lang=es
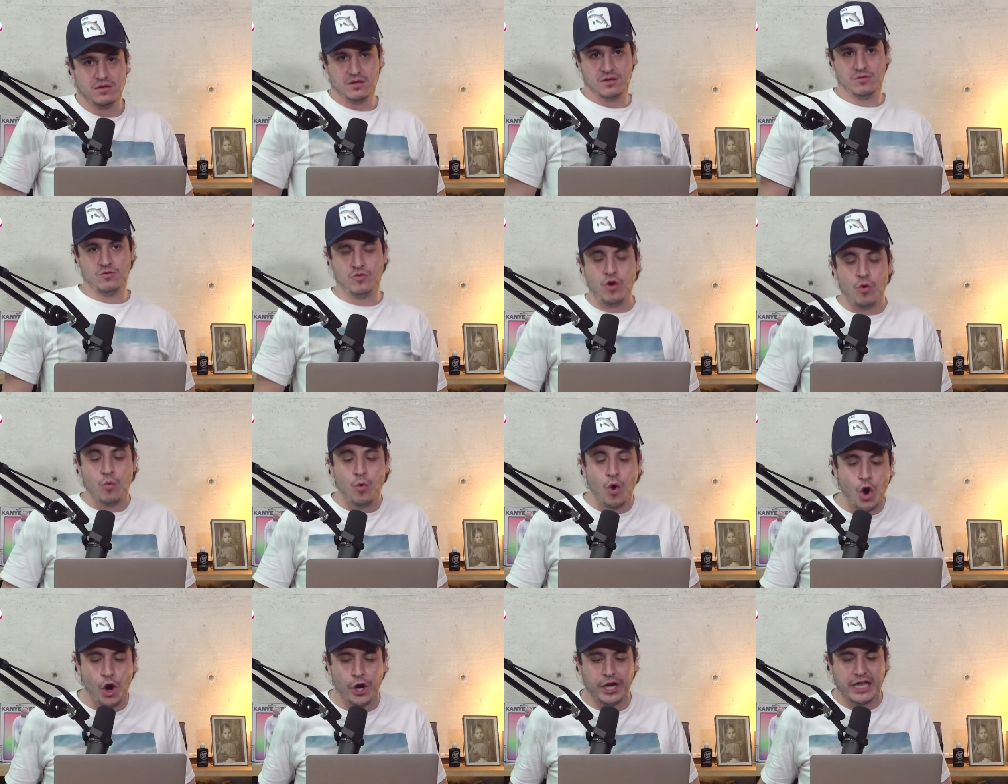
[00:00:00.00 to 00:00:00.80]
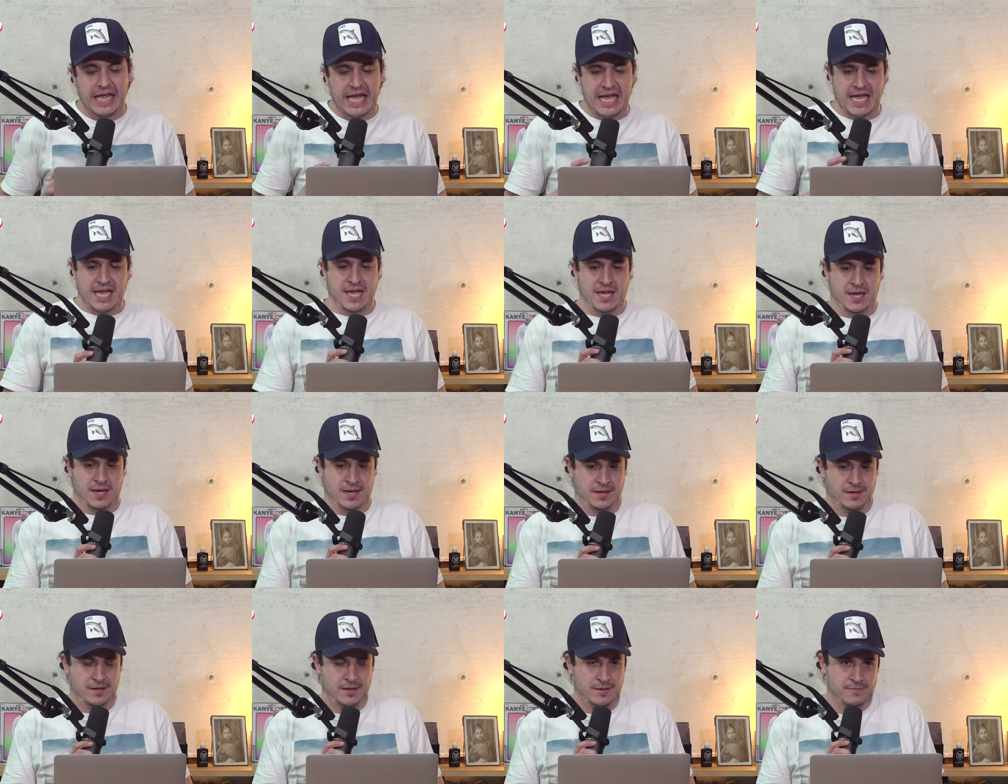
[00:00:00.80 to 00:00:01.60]
Un
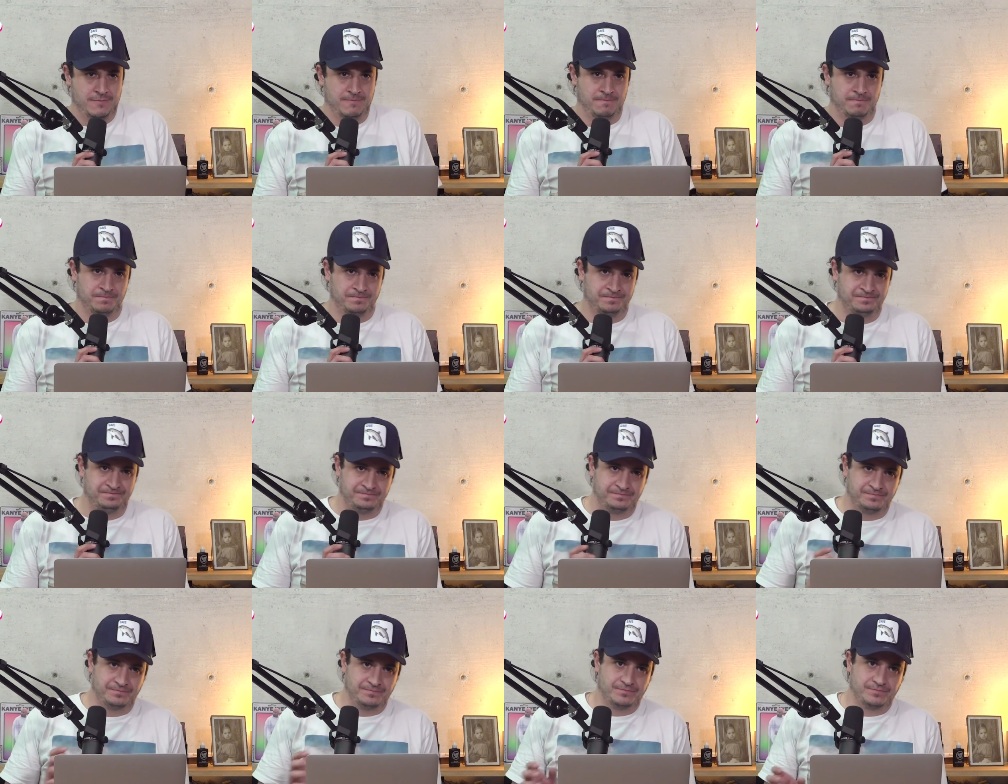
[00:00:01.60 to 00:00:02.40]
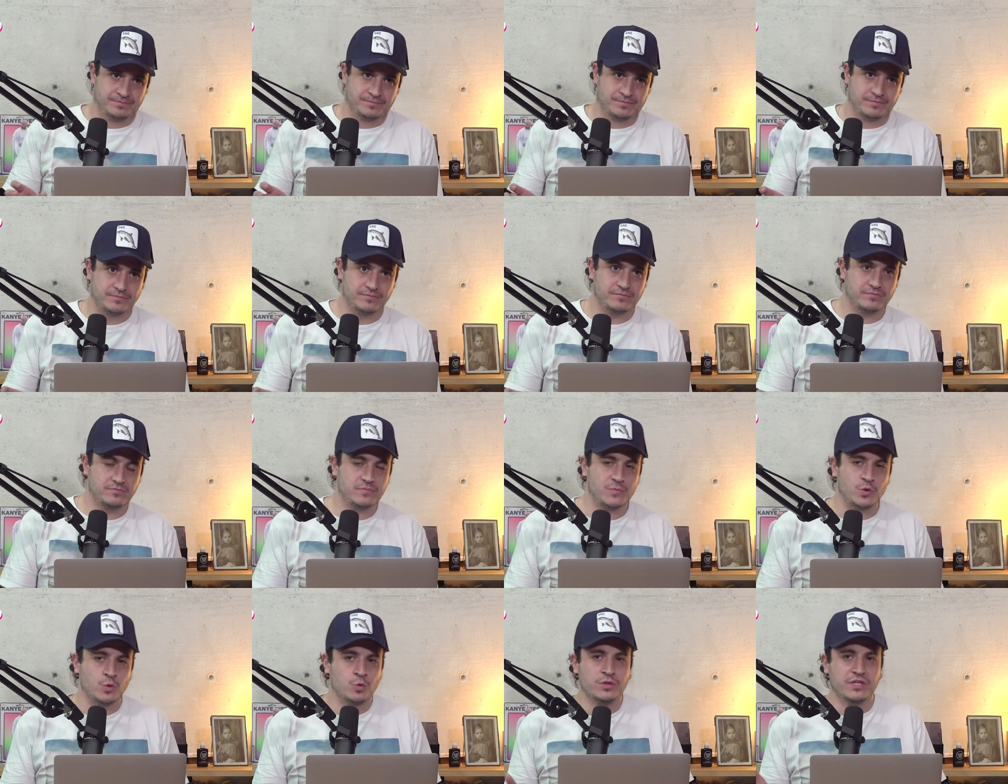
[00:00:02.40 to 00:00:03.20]
coworking. Un eh.
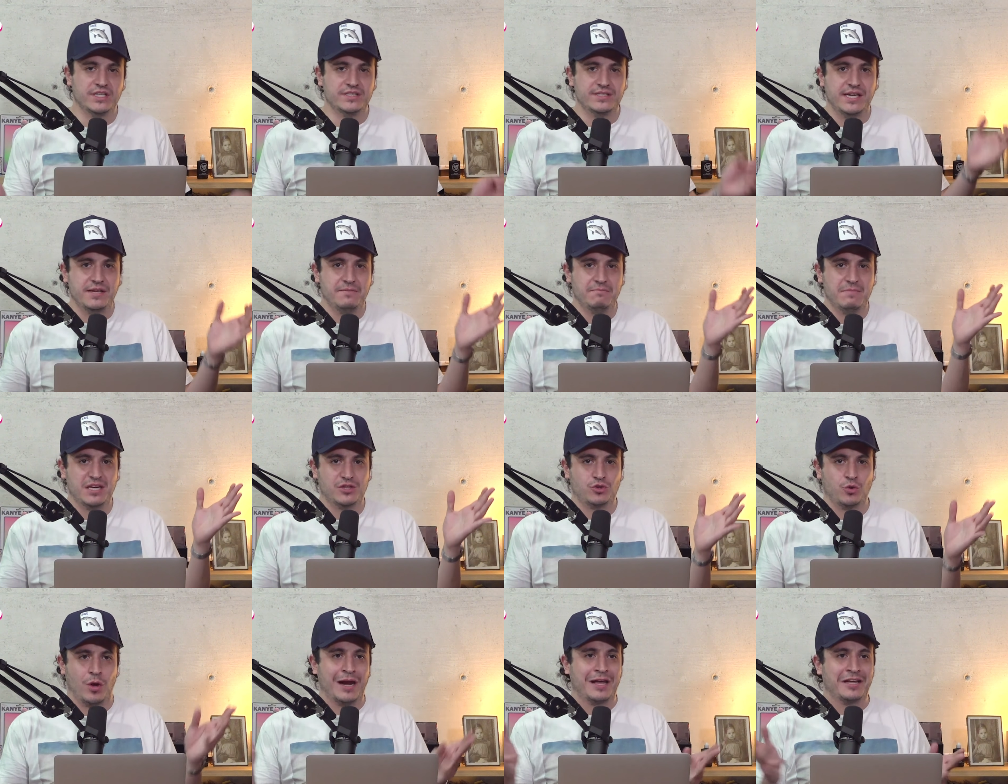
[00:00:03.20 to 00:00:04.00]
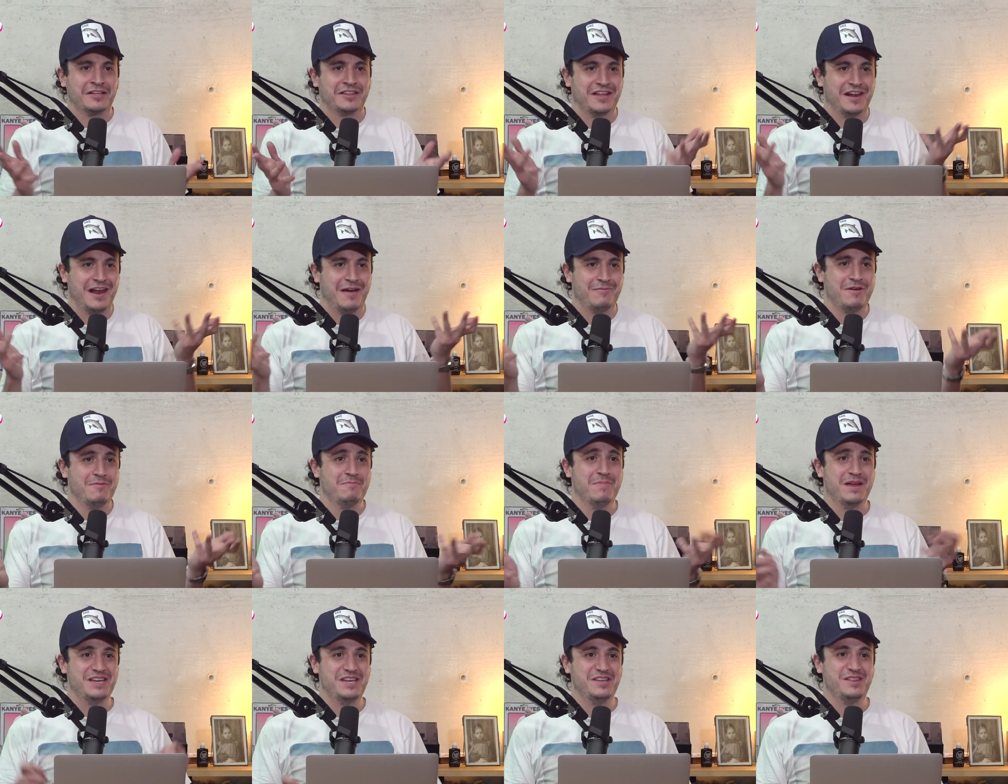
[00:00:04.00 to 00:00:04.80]
Un Slim virtual que te dé la
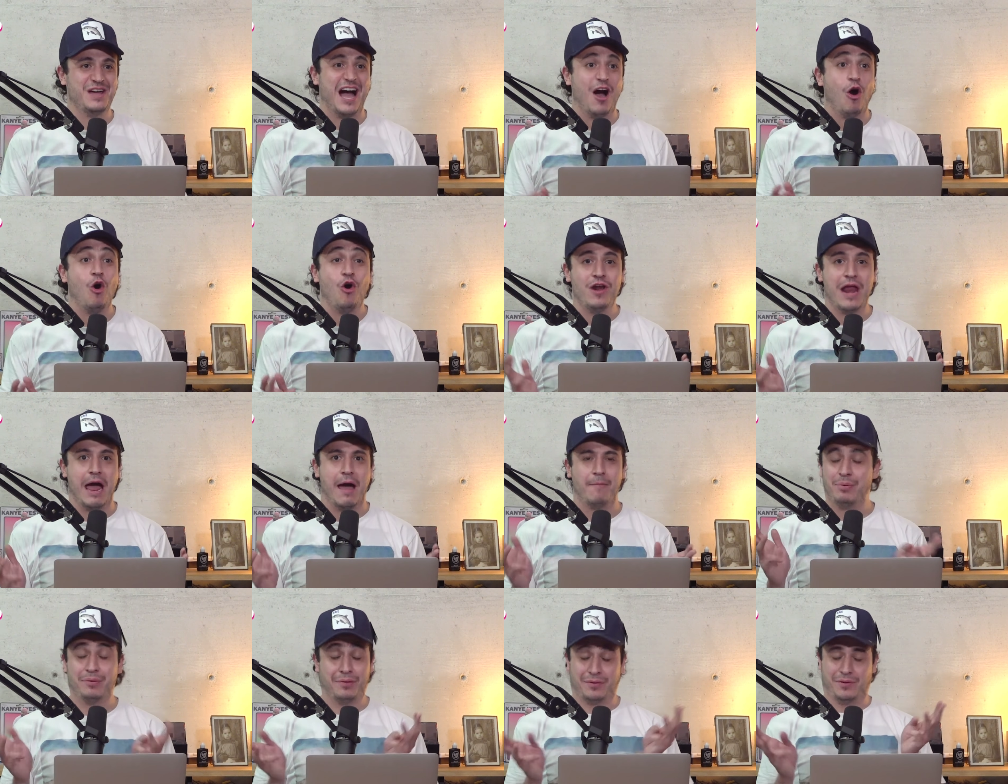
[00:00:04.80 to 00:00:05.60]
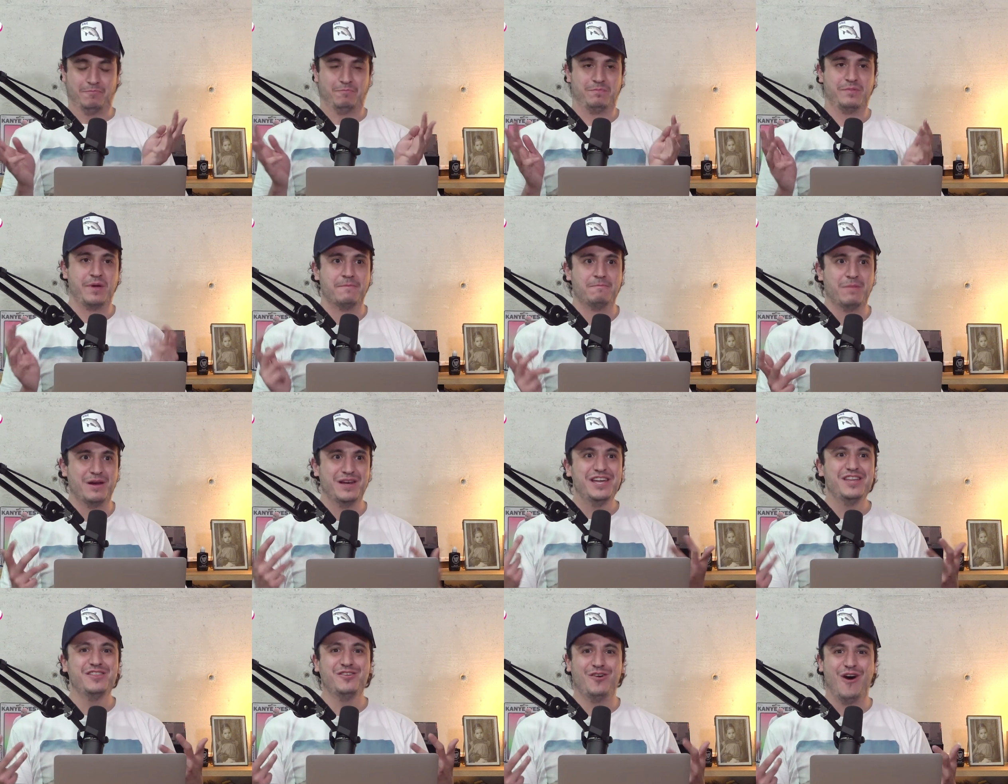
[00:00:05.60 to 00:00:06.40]
bienvenida. Ah, Hola,
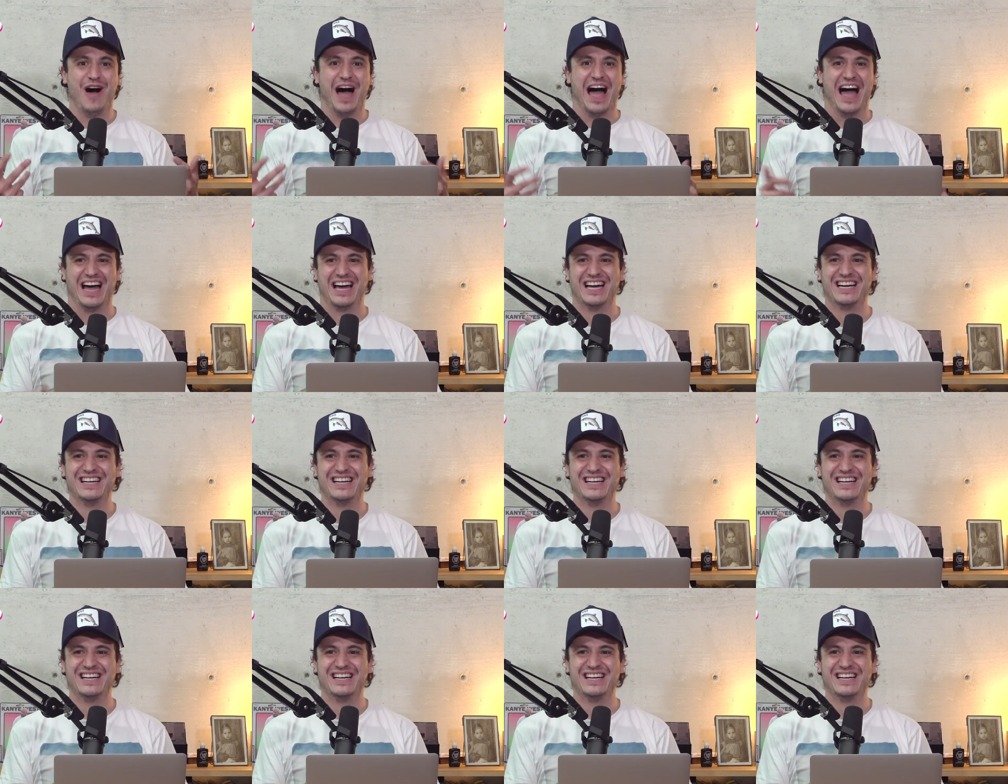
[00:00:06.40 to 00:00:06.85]
bienvenido a.